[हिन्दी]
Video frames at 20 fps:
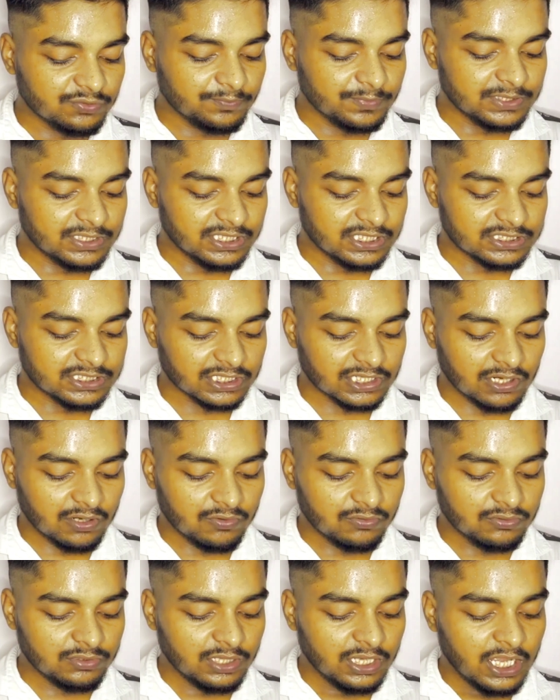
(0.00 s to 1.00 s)
बिजनेस
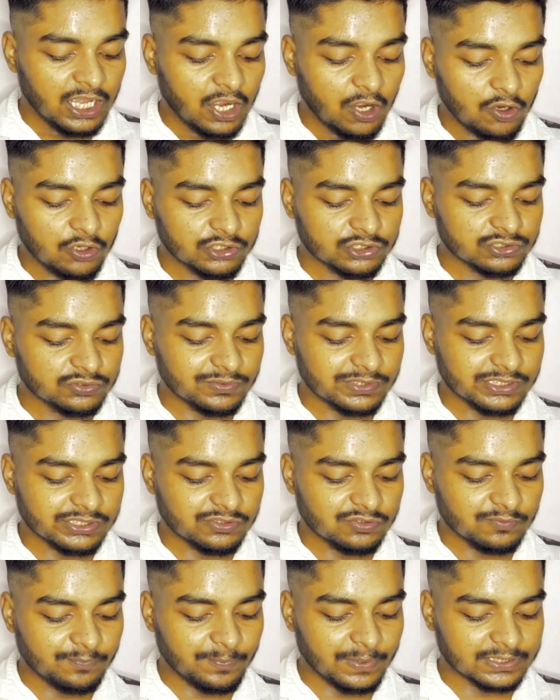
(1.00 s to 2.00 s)
अकाउंट और स्विच
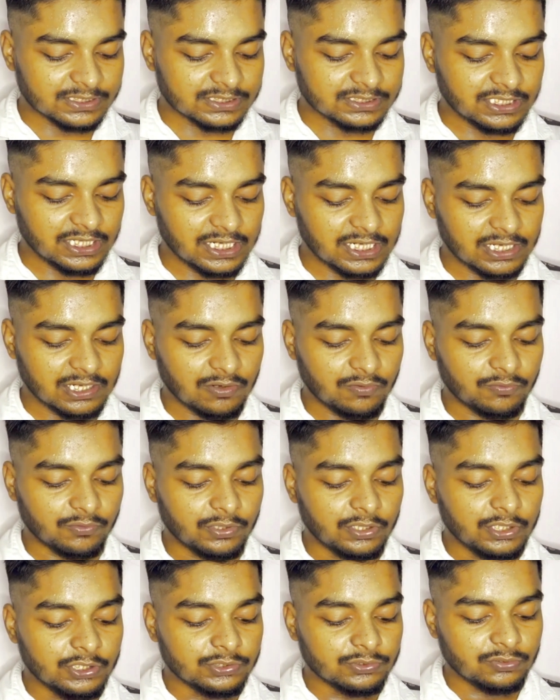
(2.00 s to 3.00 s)
टू पर्सनल अकाउंट
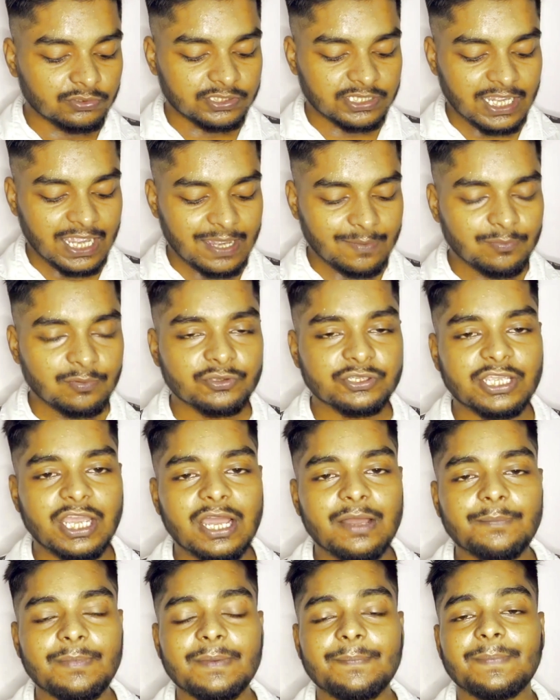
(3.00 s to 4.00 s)
तो क्या आप लोग
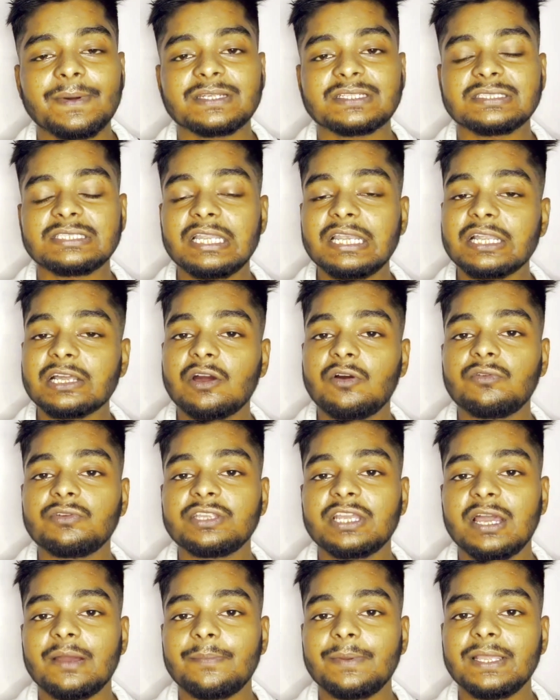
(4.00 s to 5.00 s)
यहाँ पे पर्सनल अकाउंट
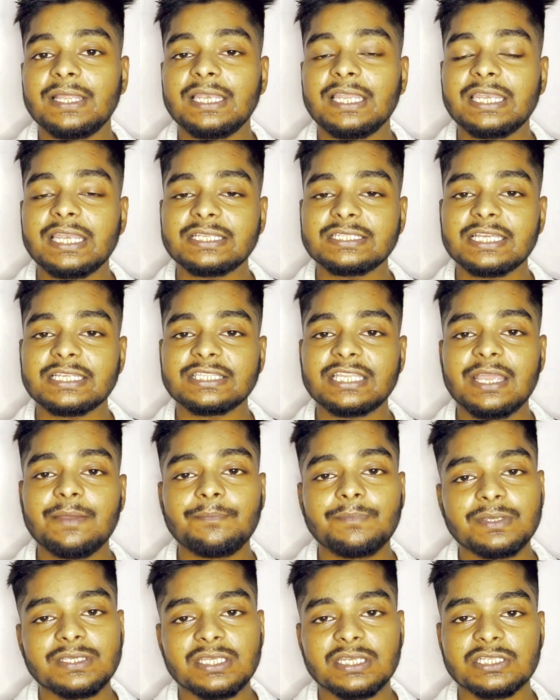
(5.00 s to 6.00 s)
यहाँ पे लेना चाहते हैं
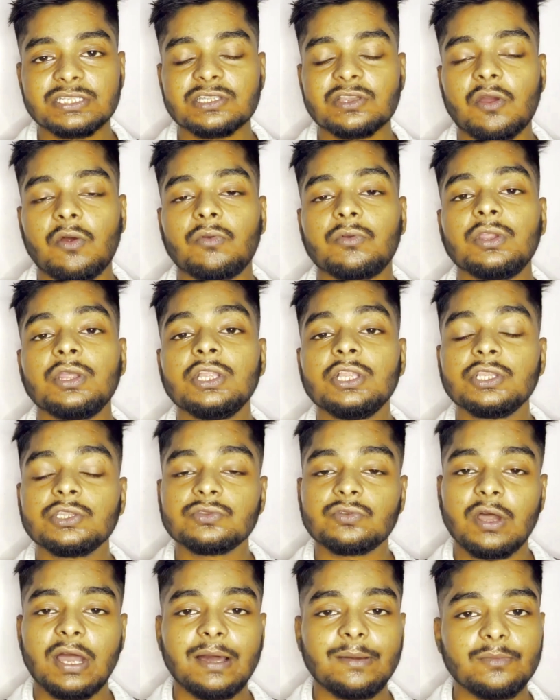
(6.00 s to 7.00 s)
बिजनेस अकाउंट
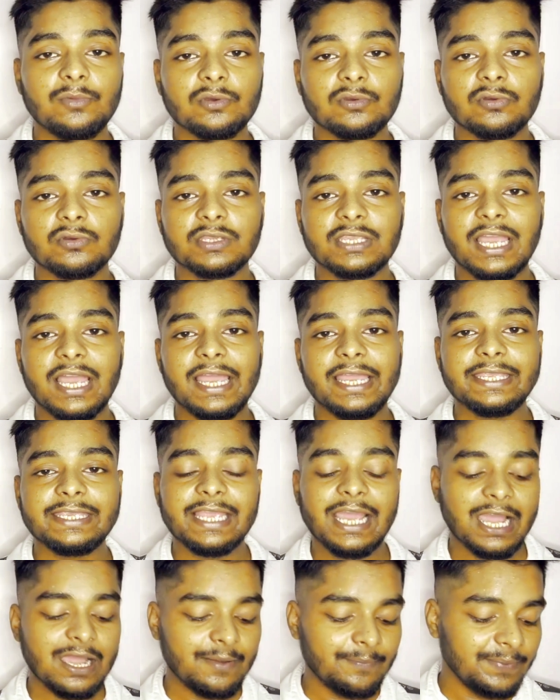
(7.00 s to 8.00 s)
तो हम लोग को क्या है
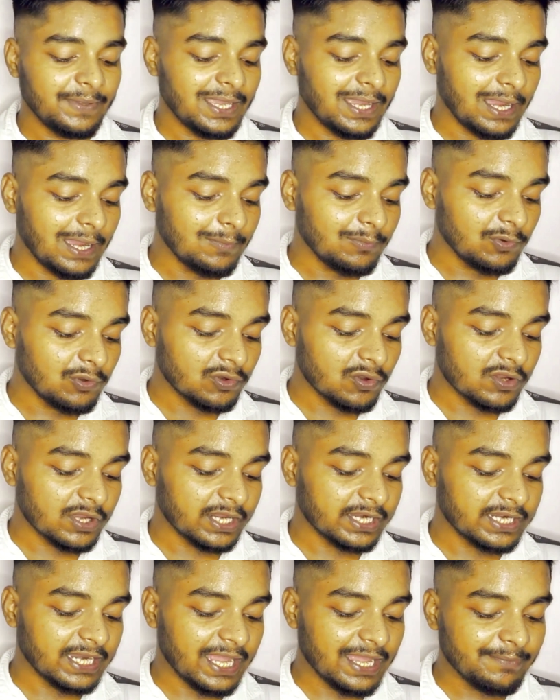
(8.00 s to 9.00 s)
यहाँ पे हम लोग को
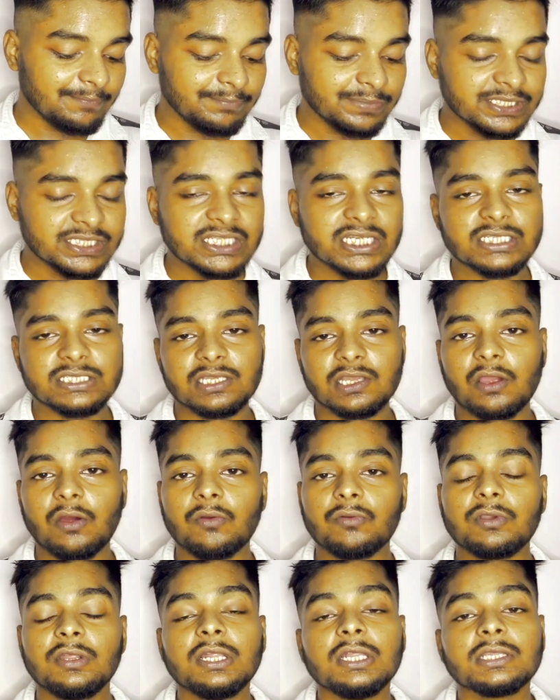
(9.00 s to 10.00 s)
करना है बिजनेस
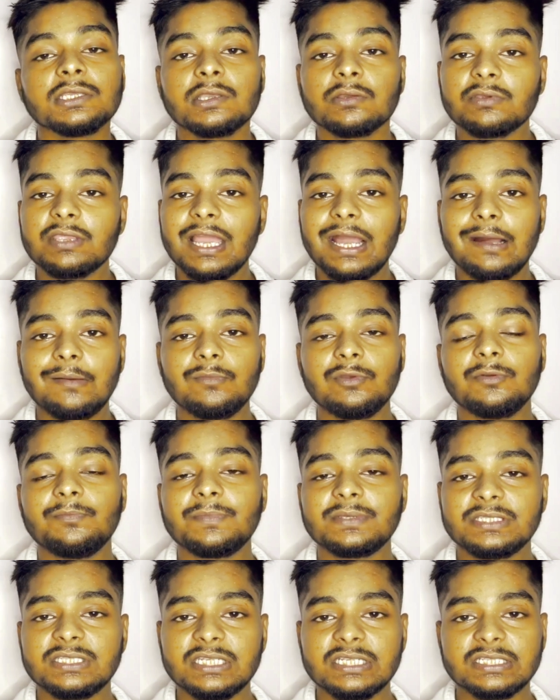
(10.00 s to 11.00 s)
अकाउंट क्योंकि हम लोग
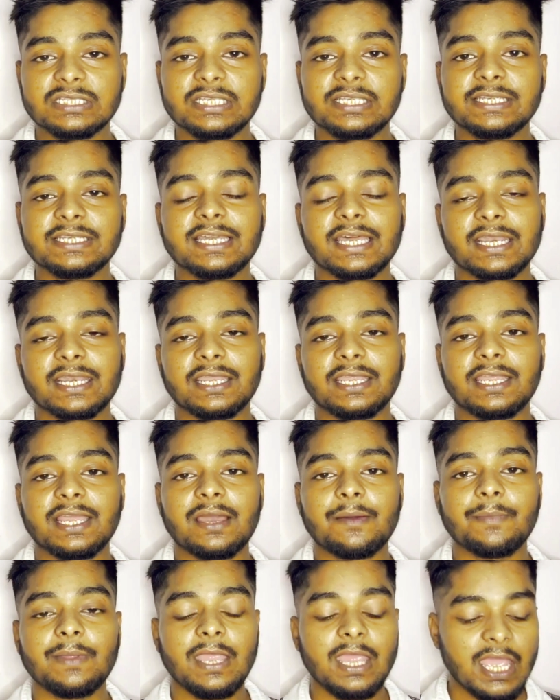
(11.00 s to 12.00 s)
बिजनेस ही कर रहे हैं यहाँ पे